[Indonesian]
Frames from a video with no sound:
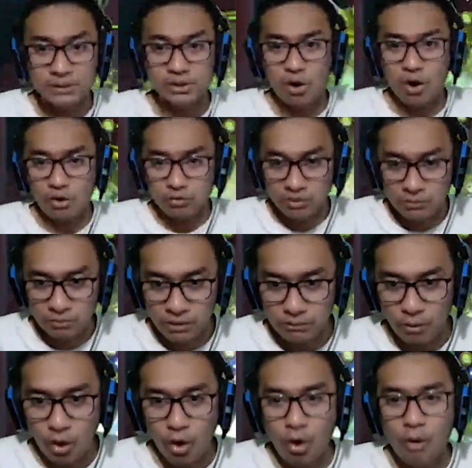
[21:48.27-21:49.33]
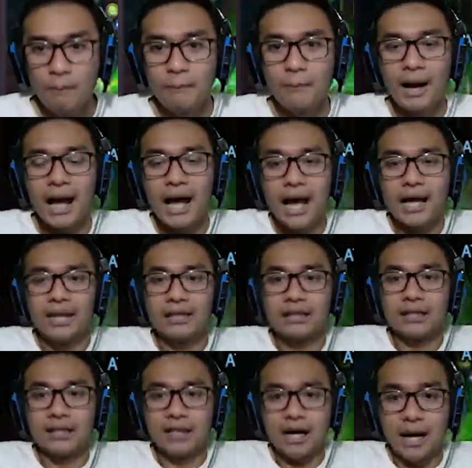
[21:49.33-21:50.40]
ter overwhelm. Oh my
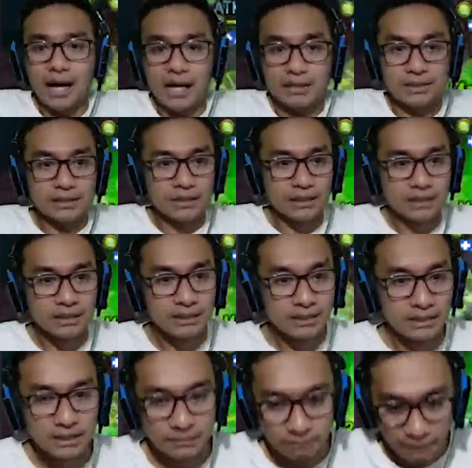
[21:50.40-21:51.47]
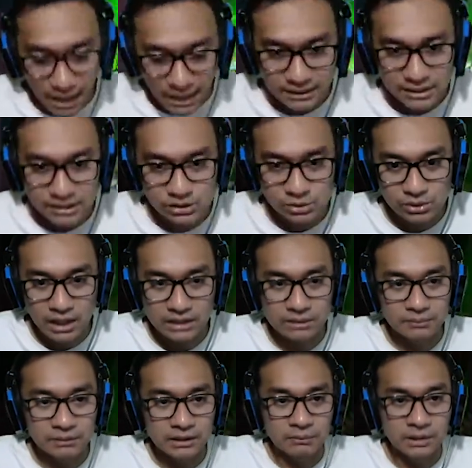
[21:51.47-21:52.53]
god. Mati sudah
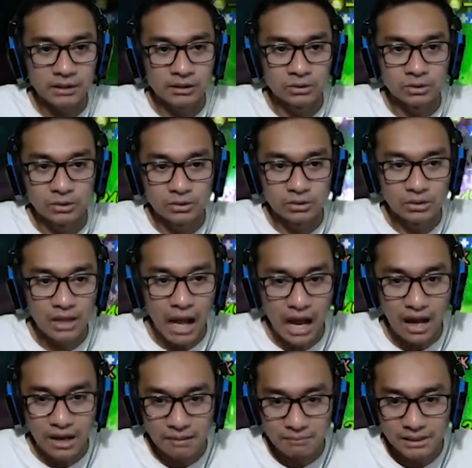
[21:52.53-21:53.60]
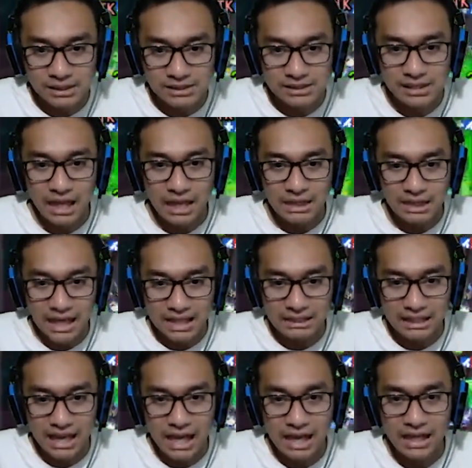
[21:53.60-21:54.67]
teman-temanku. Habis
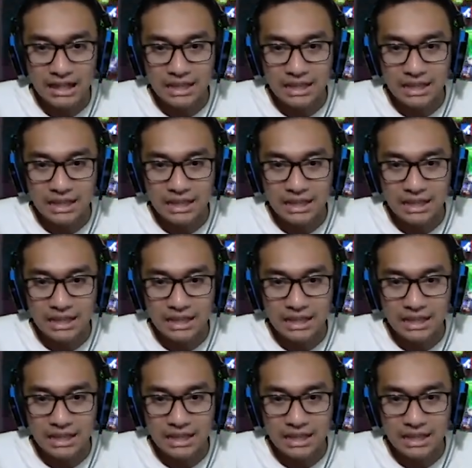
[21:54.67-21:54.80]
rata